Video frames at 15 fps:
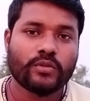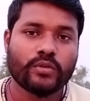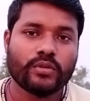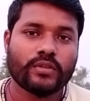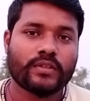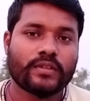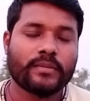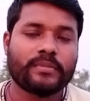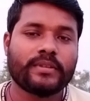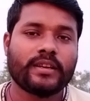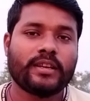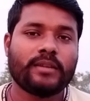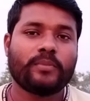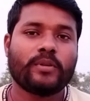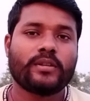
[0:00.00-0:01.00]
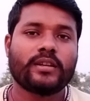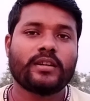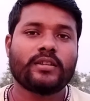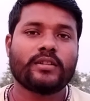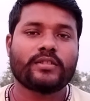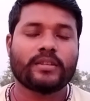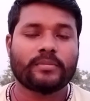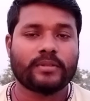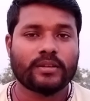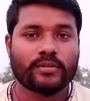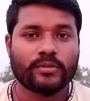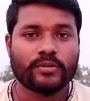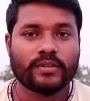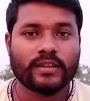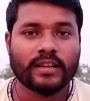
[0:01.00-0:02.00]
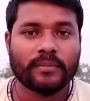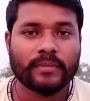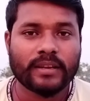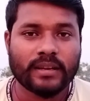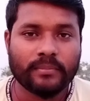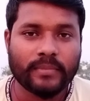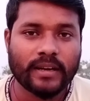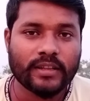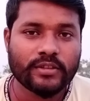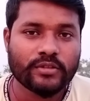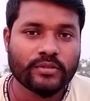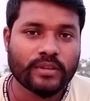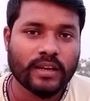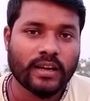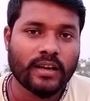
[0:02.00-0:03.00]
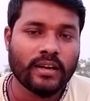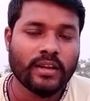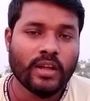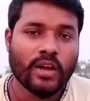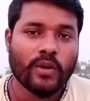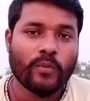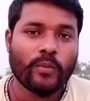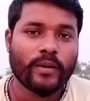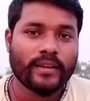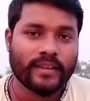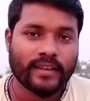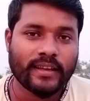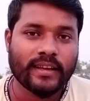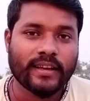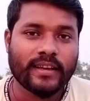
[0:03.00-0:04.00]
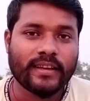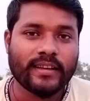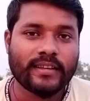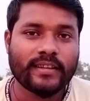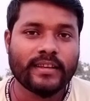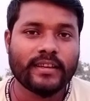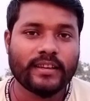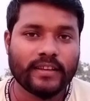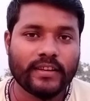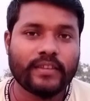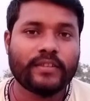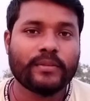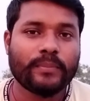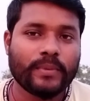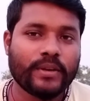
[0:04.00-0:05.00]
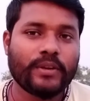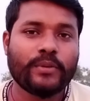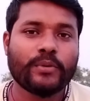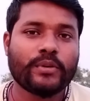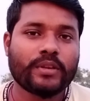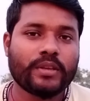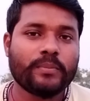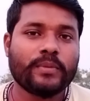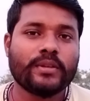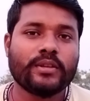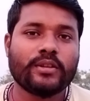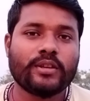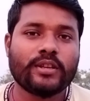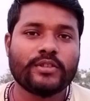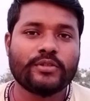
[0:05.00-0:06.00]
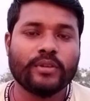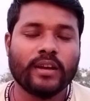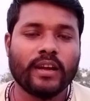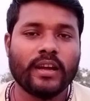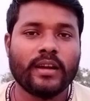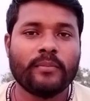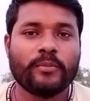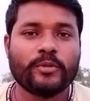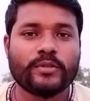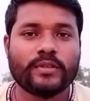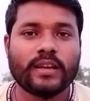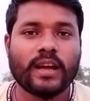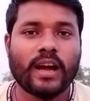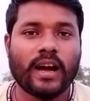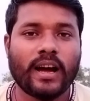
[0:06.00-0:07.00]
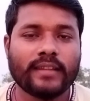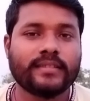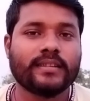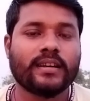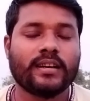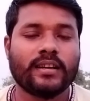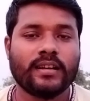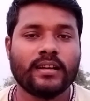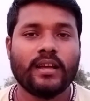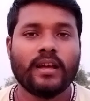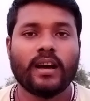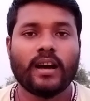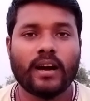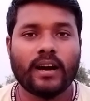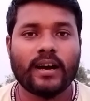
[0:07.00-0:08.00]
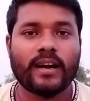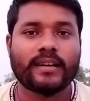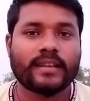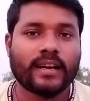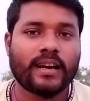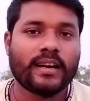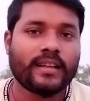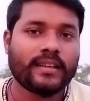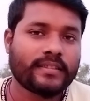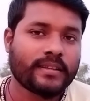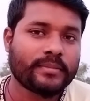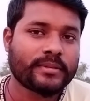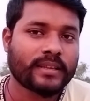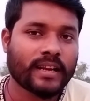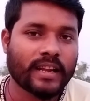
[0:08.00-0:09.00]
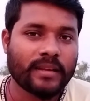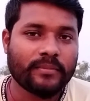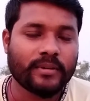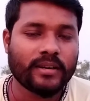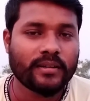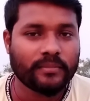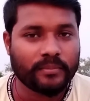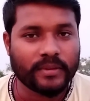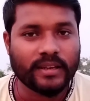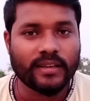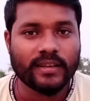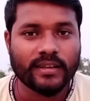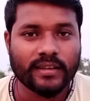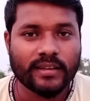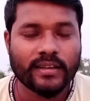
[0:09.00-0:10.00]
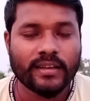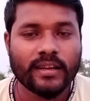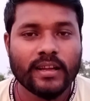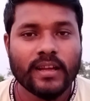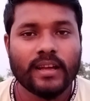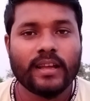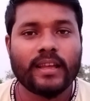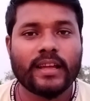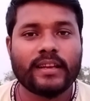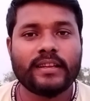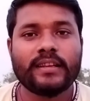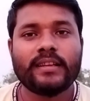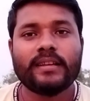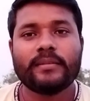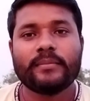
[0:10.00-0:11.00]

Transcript: तो सबसे इम्पोर्टेंट और सबसे खुशी का मेरा बात जो था वह ये है कि इस वीडियो की बदौलत जो है मुझे आज 18 सब्सक्राइबर मिले यानी